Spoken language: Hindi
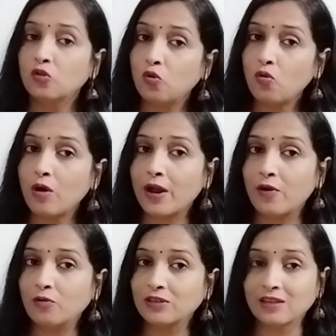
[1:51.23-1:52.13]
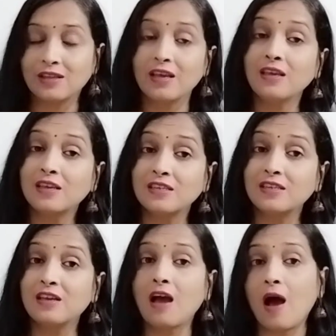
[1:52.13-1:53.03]
दो कारण हो सकते हैं किसी
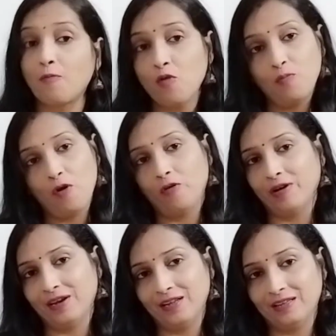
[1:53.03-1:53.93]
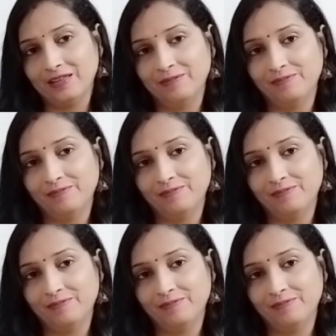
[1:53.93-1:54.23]
के आपको ब्लॉक करने के